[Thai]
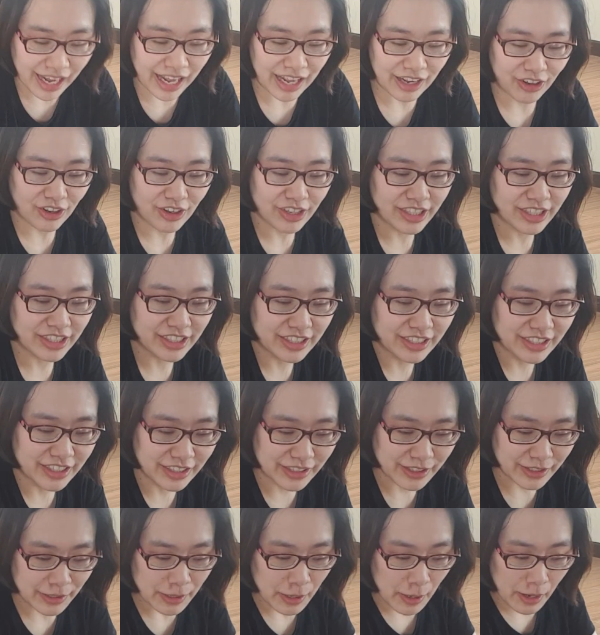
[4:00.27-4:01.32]
คะก็คือ
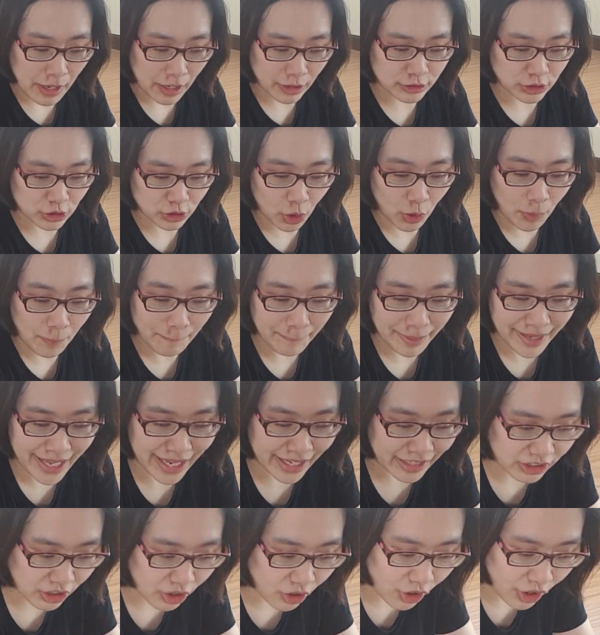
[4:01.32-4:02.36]
เราจะต้องเปลี่ยน
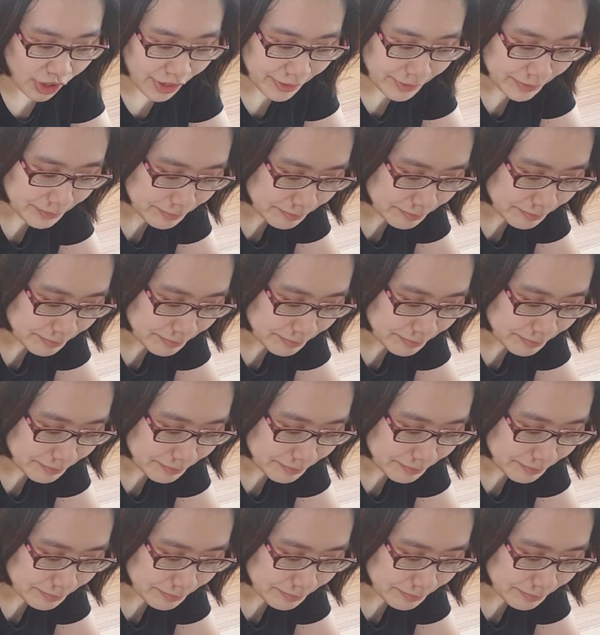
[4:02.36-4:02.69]
ก่อน